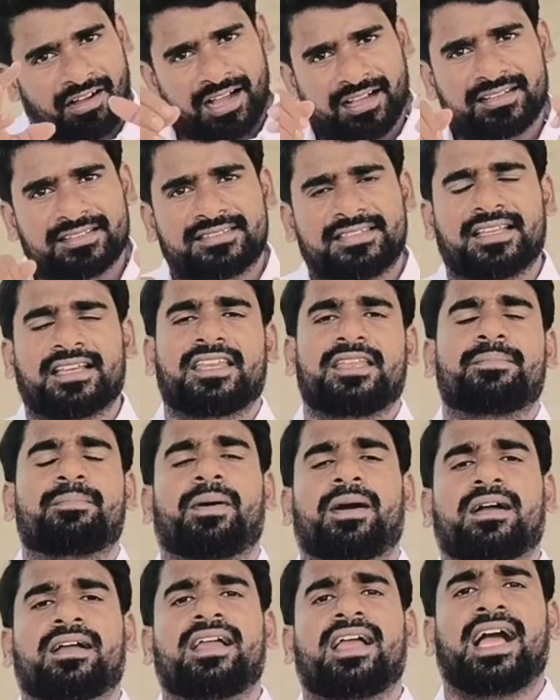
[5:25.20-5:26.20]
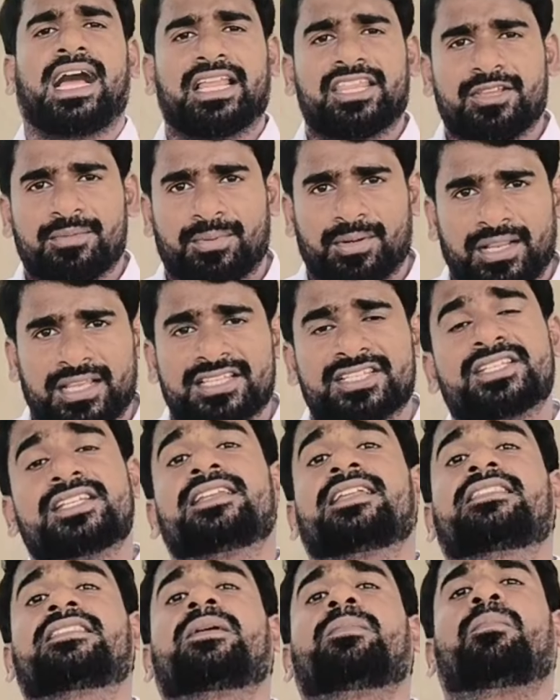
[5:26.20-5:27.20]
வாக்கு சேகரிப்பாங்க அதே போல்
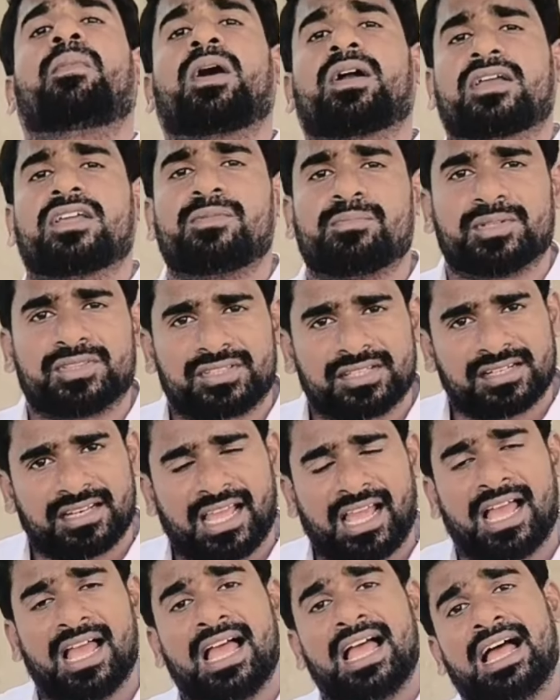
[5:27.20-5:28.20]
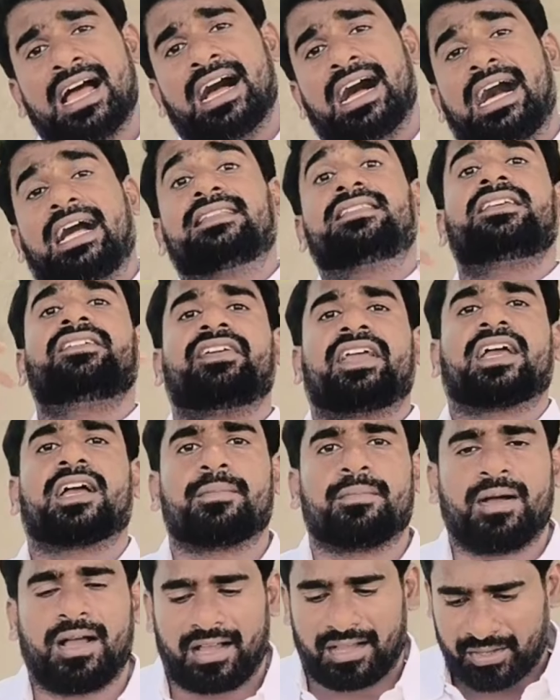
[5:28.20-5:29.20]
சின்னத்தை மக்கள் மத்தியில்
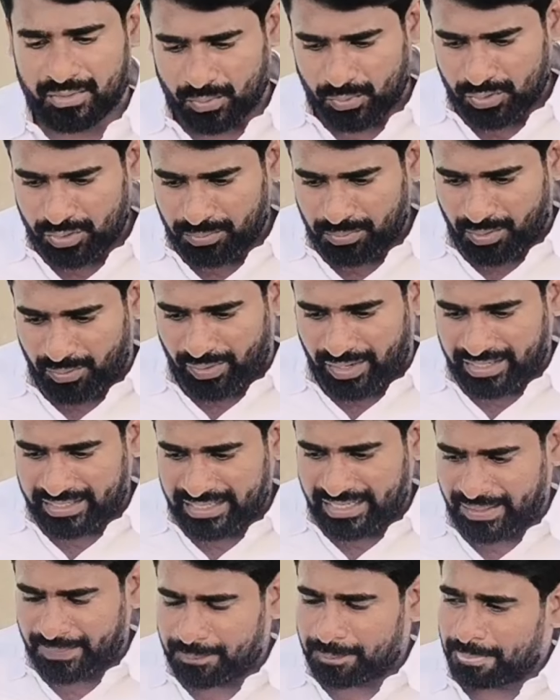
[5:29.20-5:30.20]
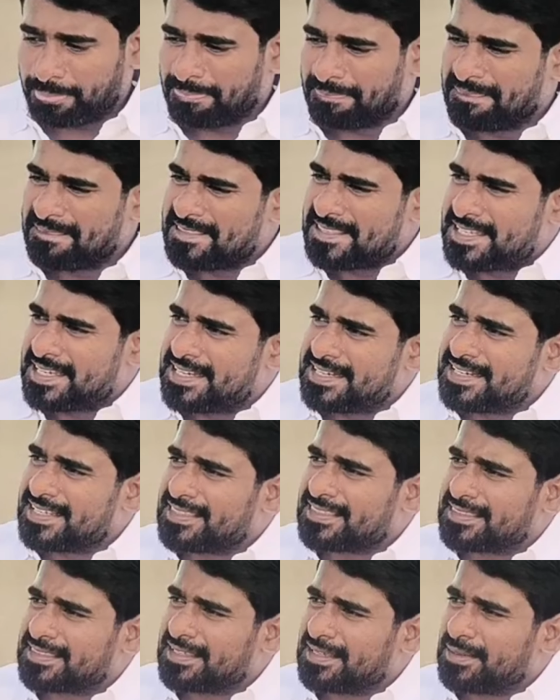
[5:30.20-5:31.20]
அதிவேகமாக கொண்டு போவாங்க
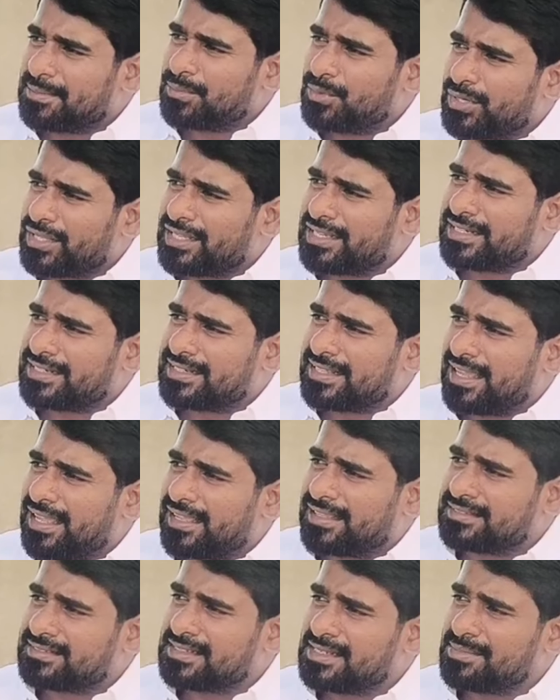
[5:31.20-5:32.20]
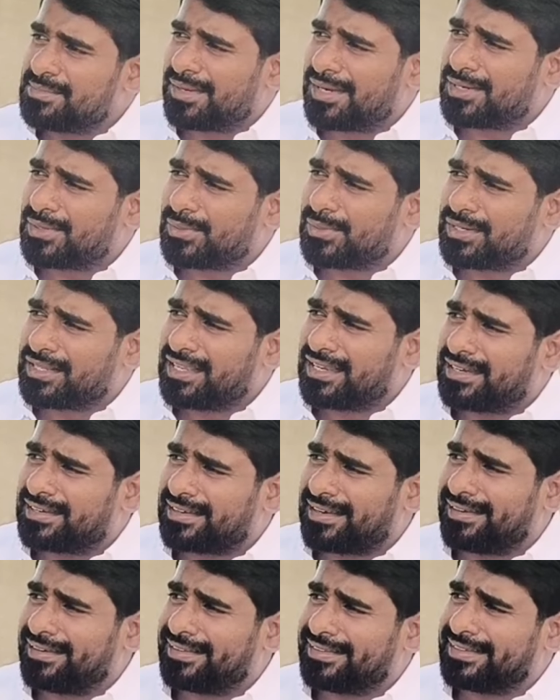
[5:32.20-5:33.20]
சின்னத்தை முடக்கிட்டா சீமானோடைய
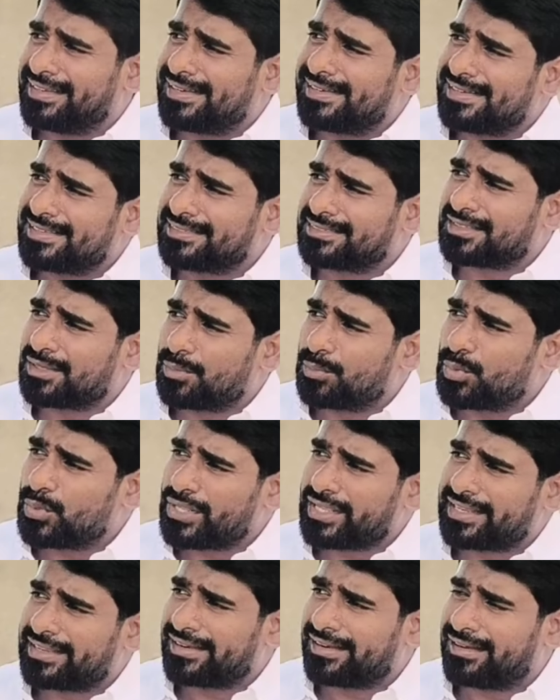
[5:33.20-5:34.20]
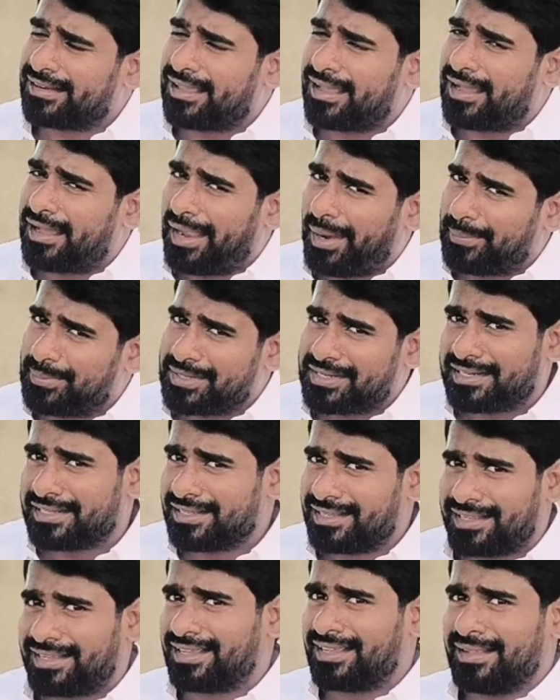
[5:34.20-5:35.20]
நல்ல எண்ணத்தை முடக்கலாம்
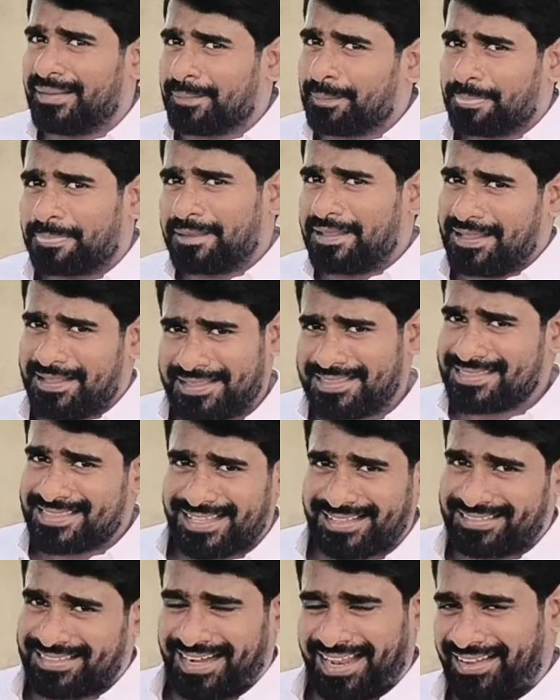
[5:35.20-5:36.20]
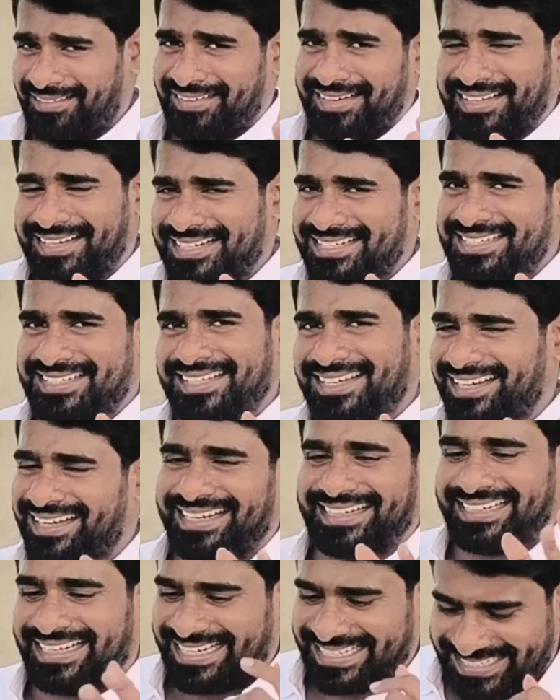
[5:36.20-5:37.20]
அப்படின்னு இந்த திராவிட
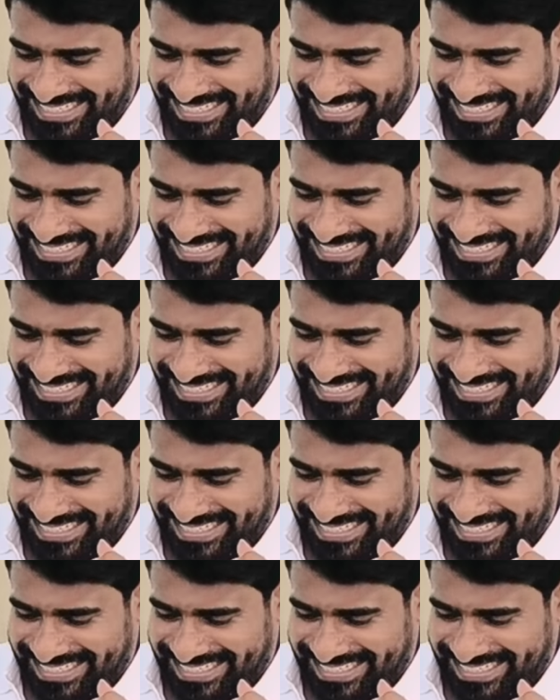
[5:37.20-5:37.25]
கட்சிகளெல்லாம்